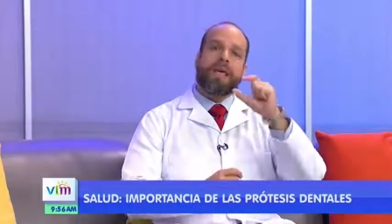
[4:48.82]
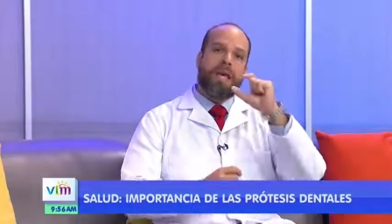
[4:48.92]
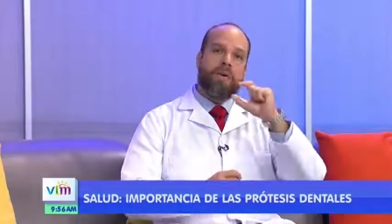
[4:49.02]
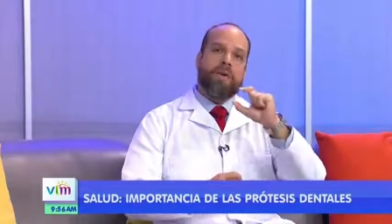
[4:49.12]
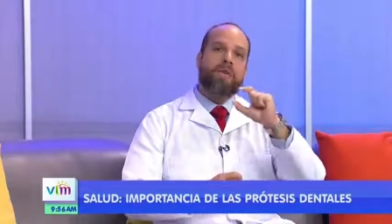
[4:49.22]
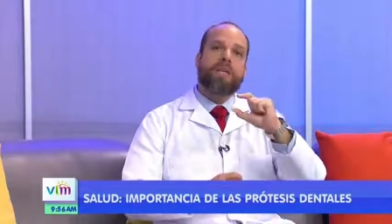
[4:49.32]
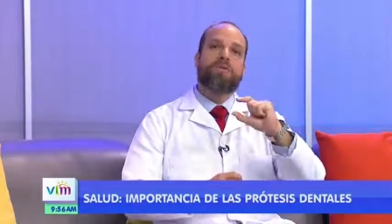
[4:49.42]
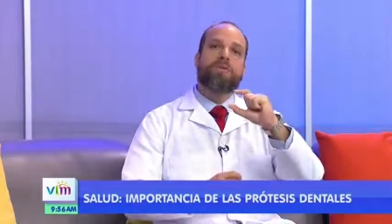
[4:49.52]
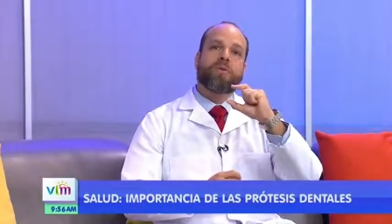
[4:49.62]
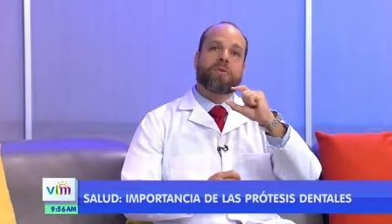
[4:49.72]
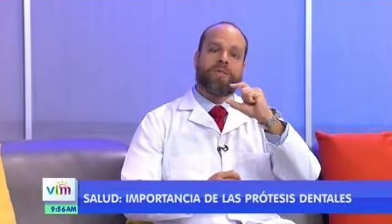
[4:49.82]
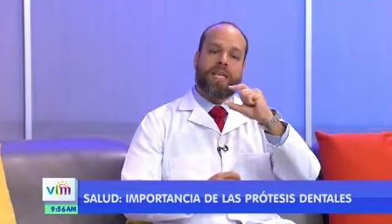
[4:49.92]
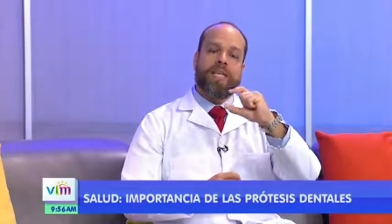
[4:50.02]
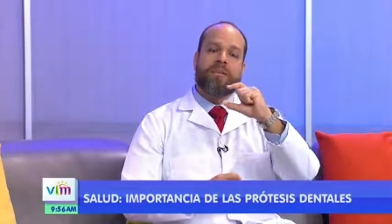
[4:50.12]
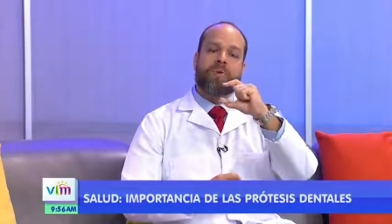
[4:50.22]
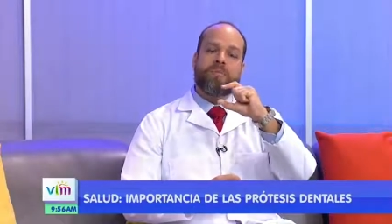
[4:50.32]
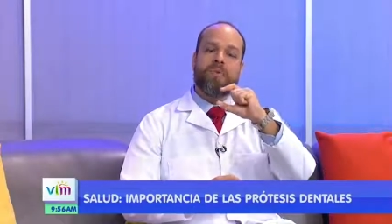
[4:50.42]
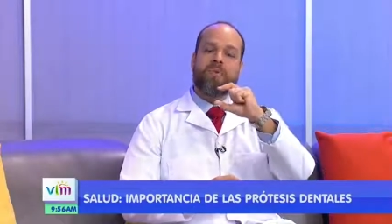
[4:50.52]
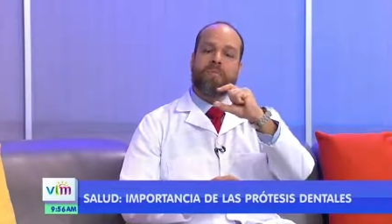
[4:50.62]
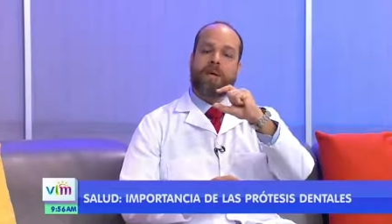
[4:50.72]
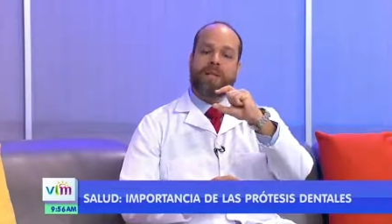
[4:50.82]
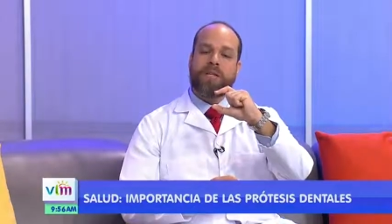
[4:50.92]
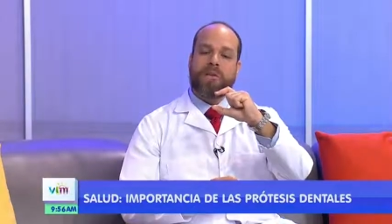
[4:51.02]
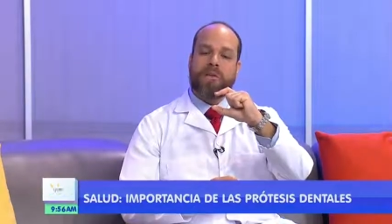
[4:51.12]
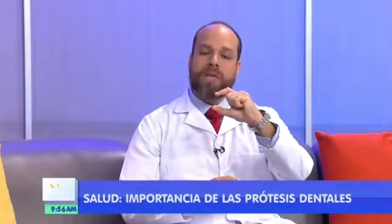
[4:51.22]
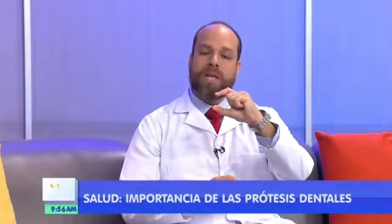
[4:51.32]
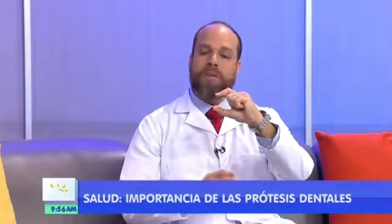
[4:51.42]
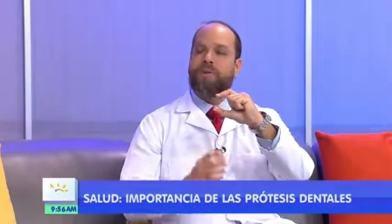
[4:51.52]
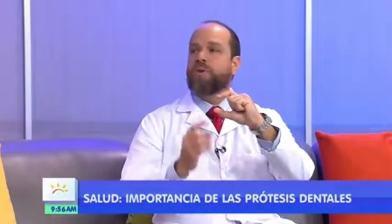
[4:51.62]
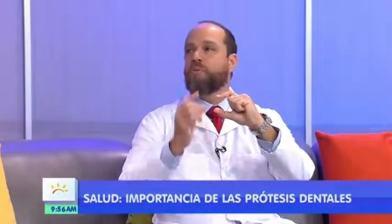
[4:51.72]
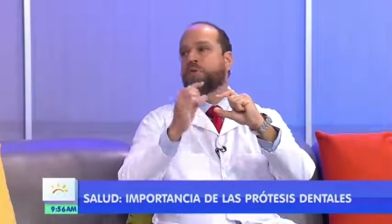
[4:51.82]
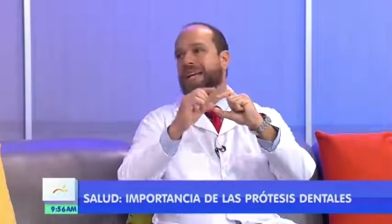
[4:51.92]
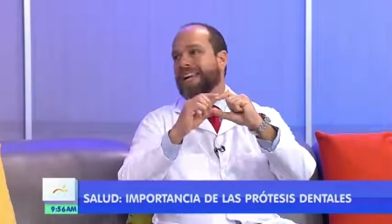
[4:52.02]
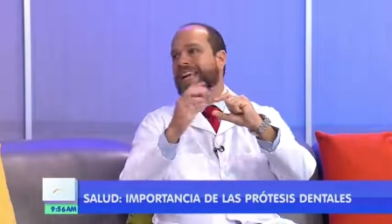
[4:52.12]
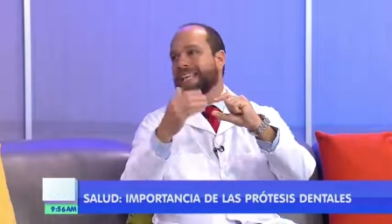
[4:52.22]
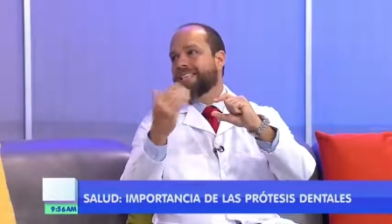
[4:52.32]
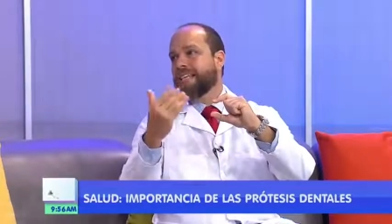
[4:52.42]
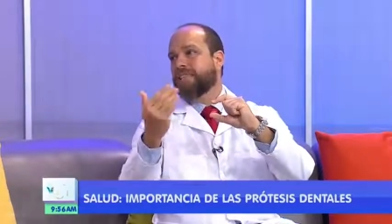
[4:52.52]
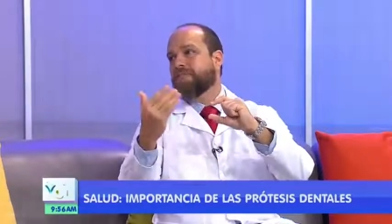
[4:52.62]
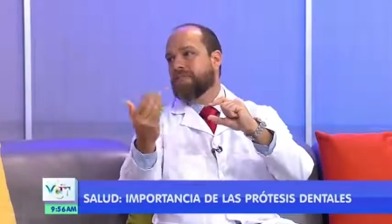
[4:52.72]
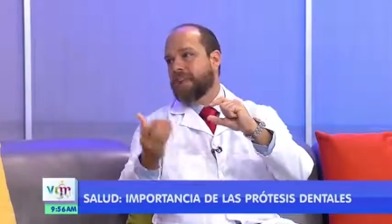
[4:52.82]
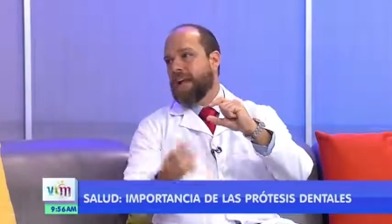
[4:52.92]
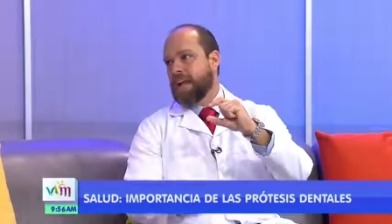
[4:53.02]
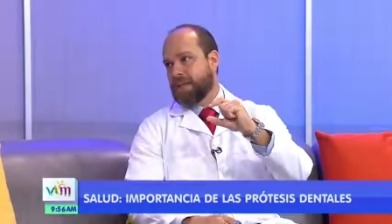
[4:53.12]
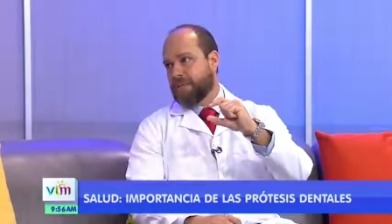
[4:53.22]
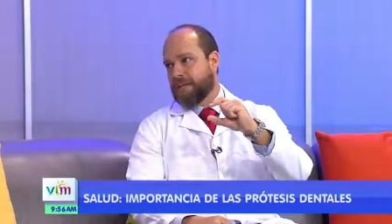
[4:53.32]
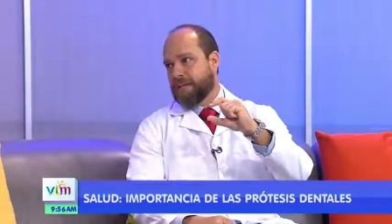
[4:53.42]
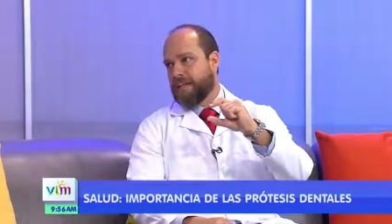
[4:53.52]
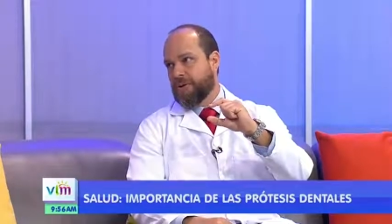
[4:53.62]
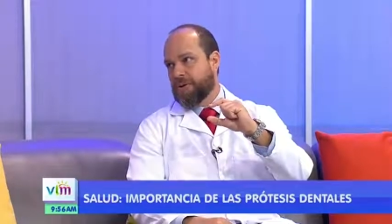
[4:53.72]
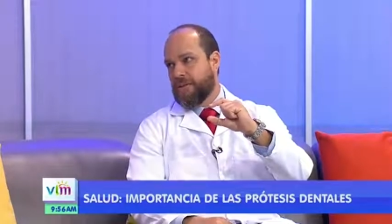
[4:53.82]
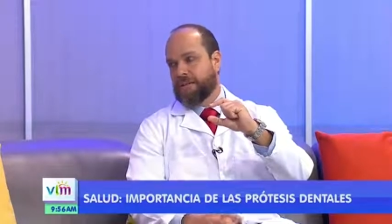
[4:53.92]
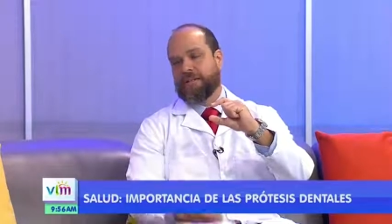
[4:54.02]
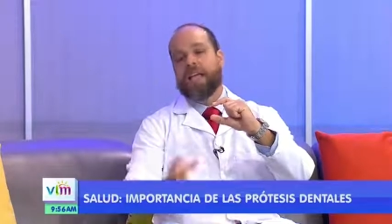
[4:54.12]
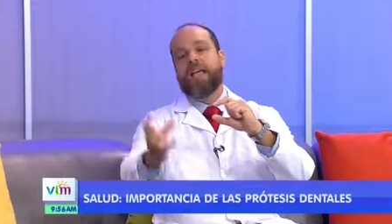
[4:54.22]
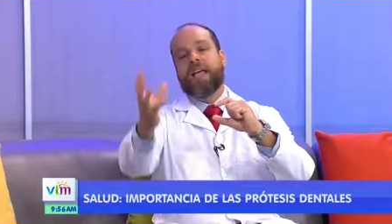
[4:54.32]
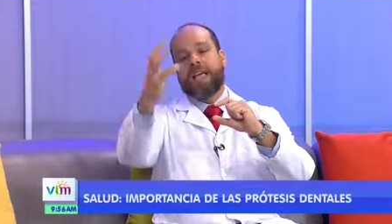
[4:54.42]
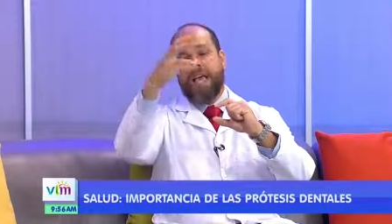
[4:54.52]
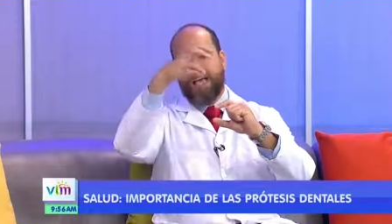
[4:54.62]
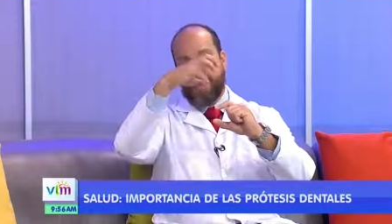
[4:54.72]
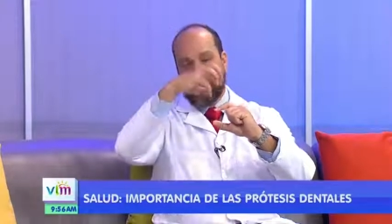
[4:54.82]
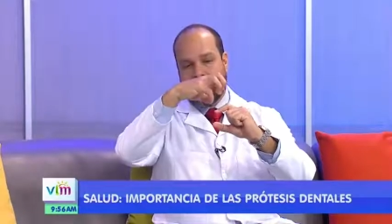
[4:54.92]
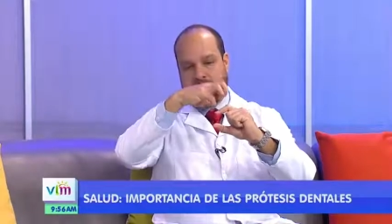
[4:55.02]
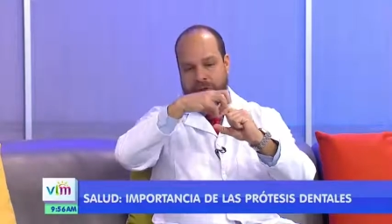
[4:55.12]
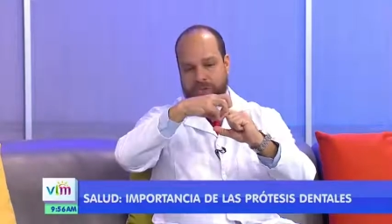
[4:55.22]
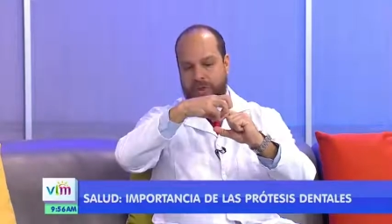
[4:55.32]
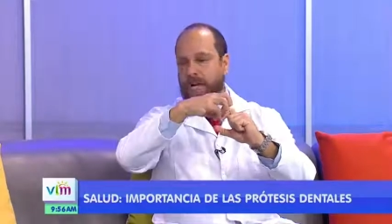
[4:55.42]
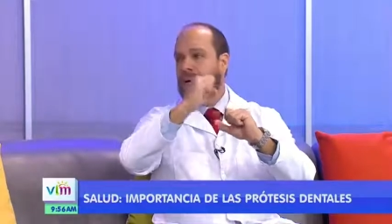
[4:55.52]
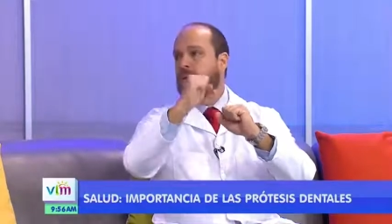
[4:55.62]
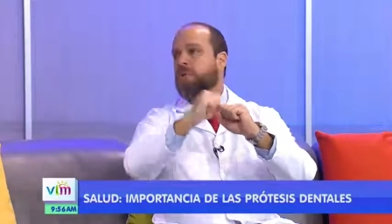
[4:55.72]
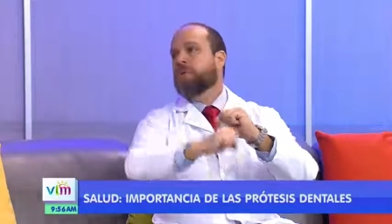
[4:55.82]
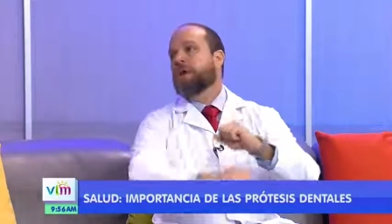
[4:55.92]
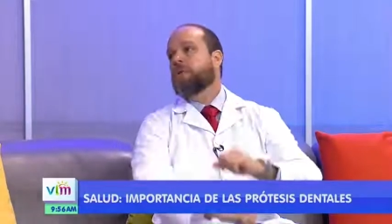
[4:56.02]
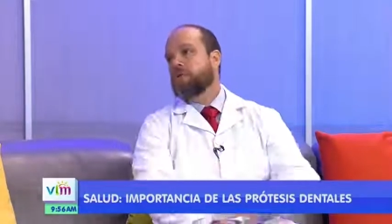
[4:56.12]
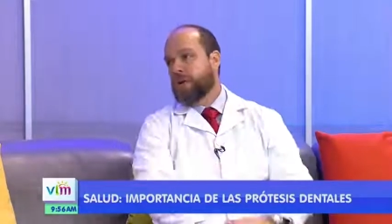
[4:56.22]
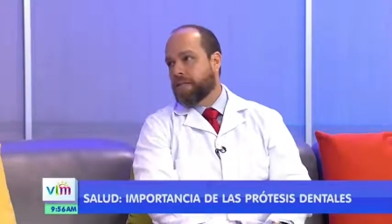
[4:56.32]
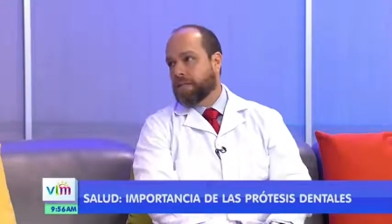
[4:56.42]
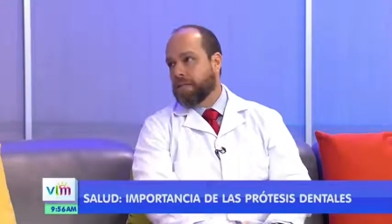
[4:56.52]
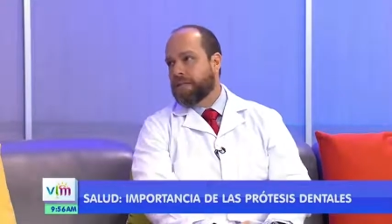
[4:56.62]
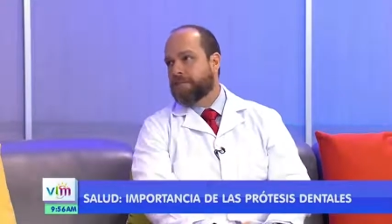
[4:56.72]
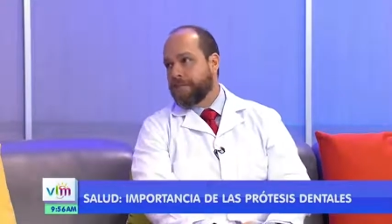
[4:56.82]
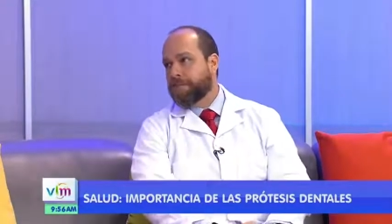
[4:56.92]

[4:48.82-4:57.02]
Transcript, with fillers: y luego de eso, entonces sí, ya podemos ocupar ese tornillito como una raíz artificial, ¿verdad? De un diente. Y ahí le montamos ya una corona protésica. la